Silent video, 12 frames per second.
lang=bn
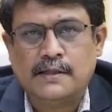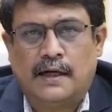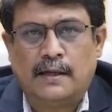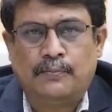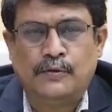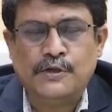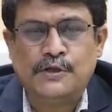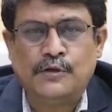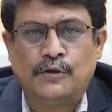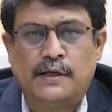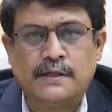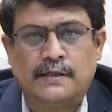যারা
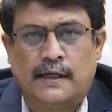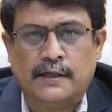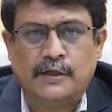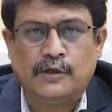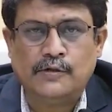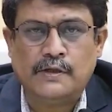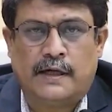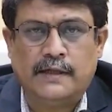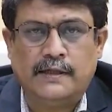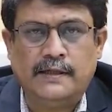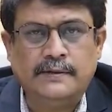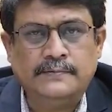পরিচিত আছে তাদেরকেও
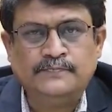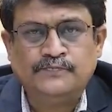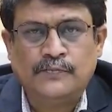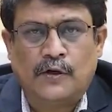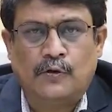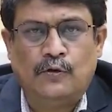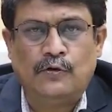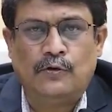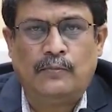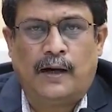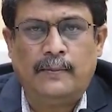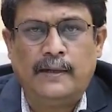জানিয়ে দিন
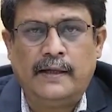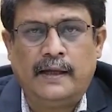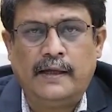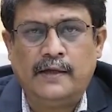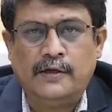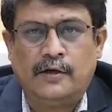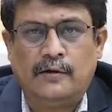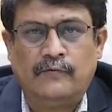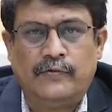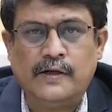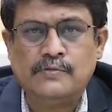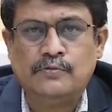কোনোভাবে এই রকম
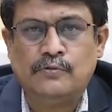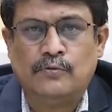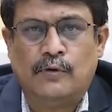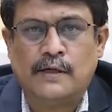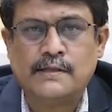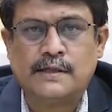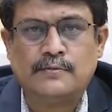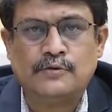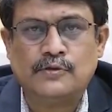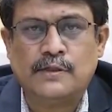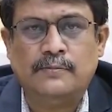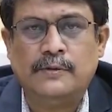ফেসবুক হোয়াটসঅ্যাপ
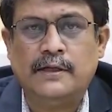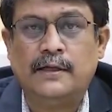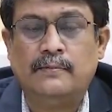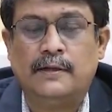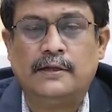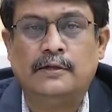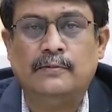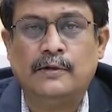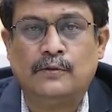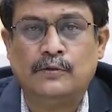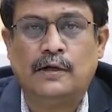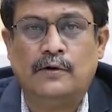সোশ্যাল মিডিয়ার মাধ্যমে
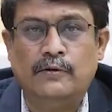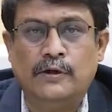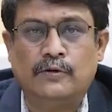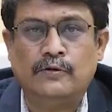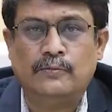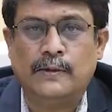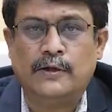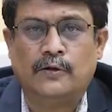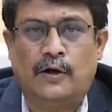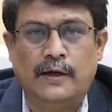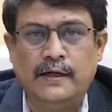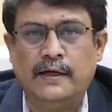কোথাও রিক্রুটমেন্ট
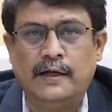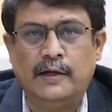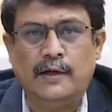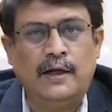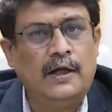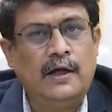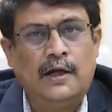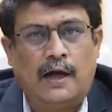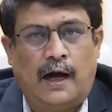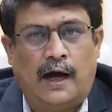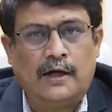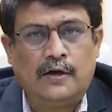হয়নি রেলে
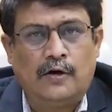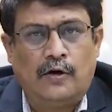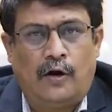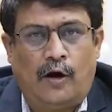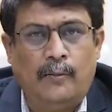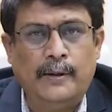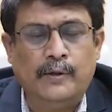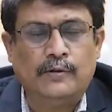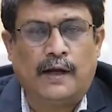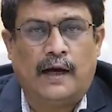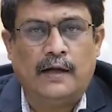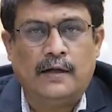আর হবেও
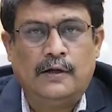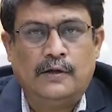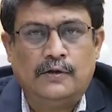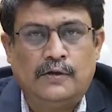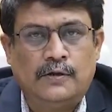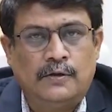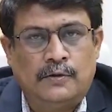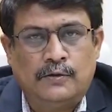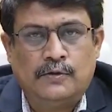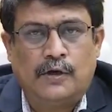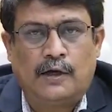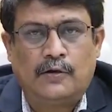না
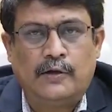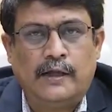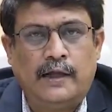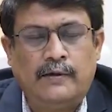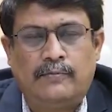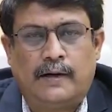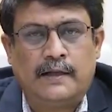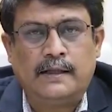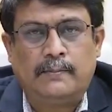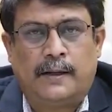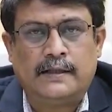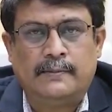দয়া করে এই
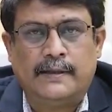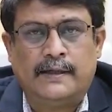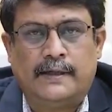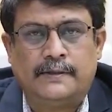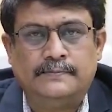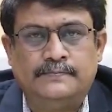ফাঁদে পা দেবেন না